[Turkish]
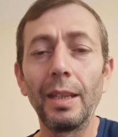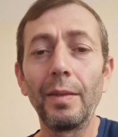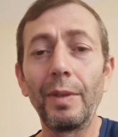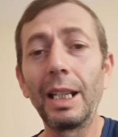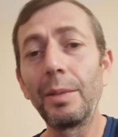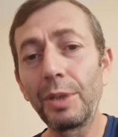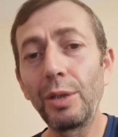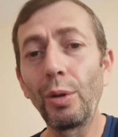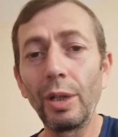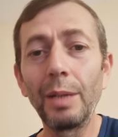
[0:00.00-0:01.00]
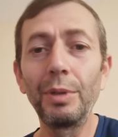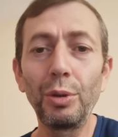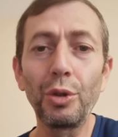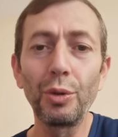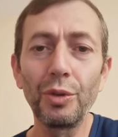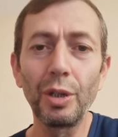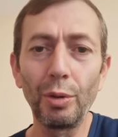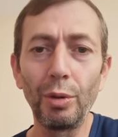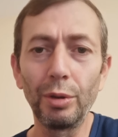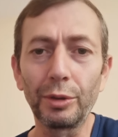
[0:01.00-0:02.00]
Velem ki öyle bir düşünce
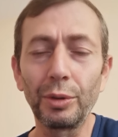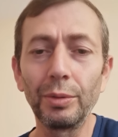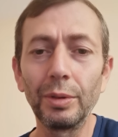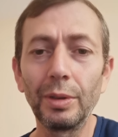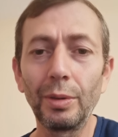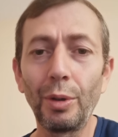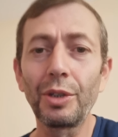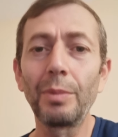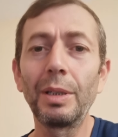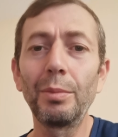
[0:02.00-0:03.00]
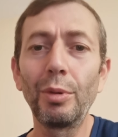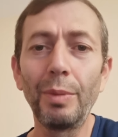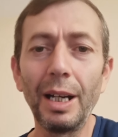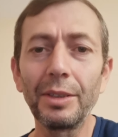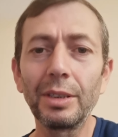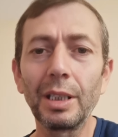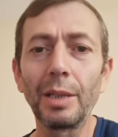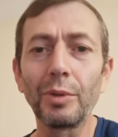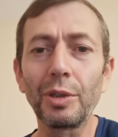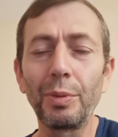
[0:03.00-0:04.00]
olsun o zaman bu bazı
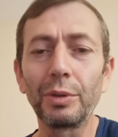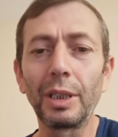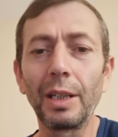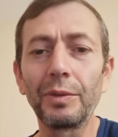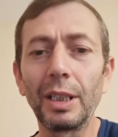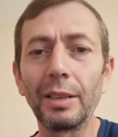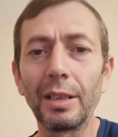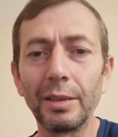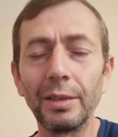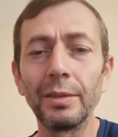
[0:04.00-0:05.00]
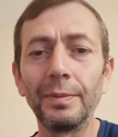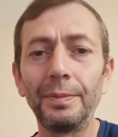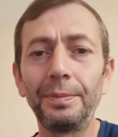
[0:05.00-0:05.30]
Trabzonspor taraftarlarının